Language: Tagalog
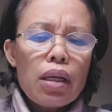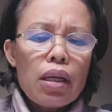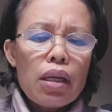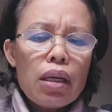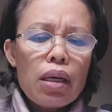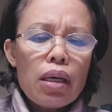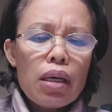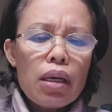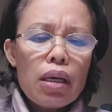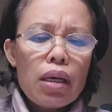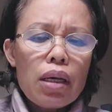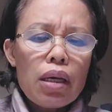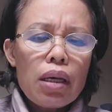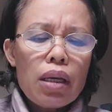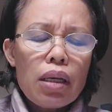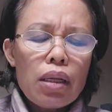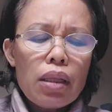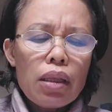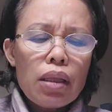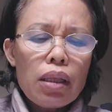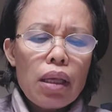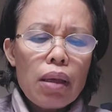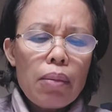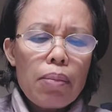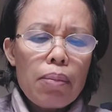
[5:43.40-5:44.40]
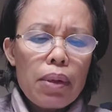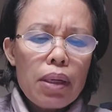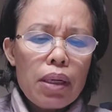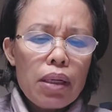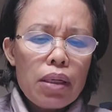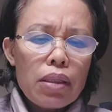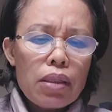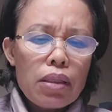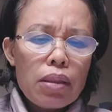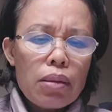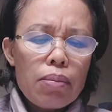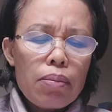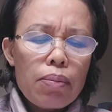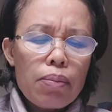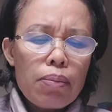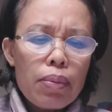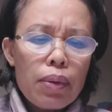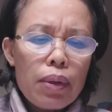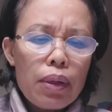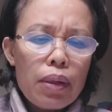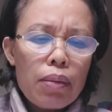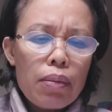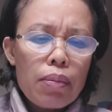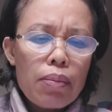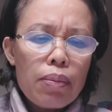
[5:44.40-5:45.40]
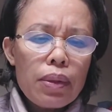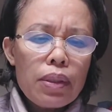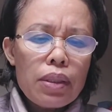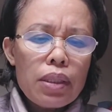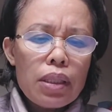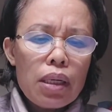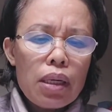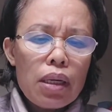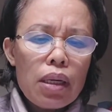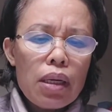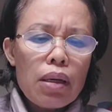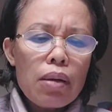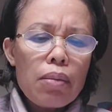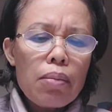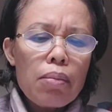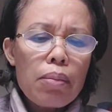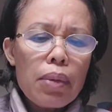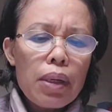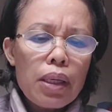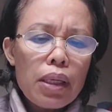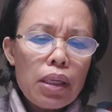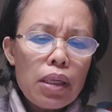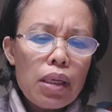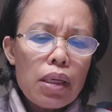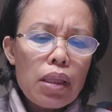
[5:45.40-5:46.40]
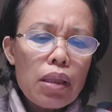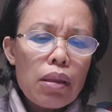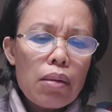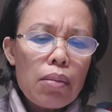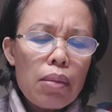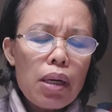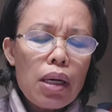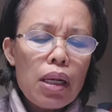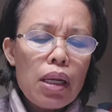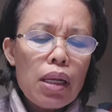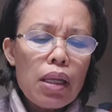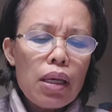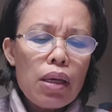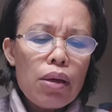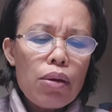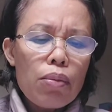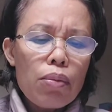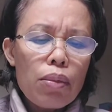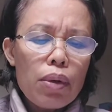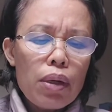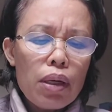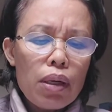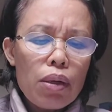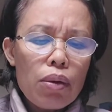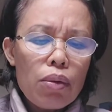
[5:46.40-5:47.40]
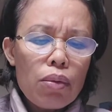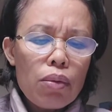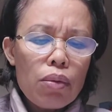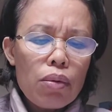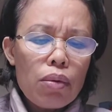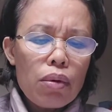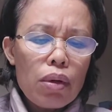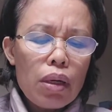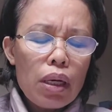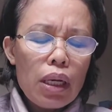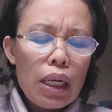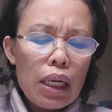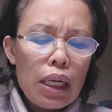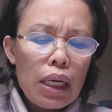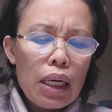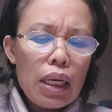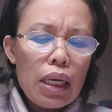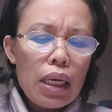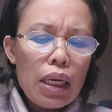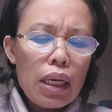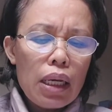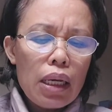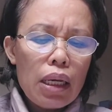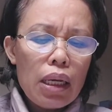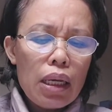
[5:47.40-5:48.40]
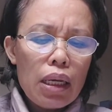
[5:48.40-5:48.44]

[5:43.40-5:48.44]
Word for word: nag-aantay pa lang sila ng budget na makalikom ng ganong halaga.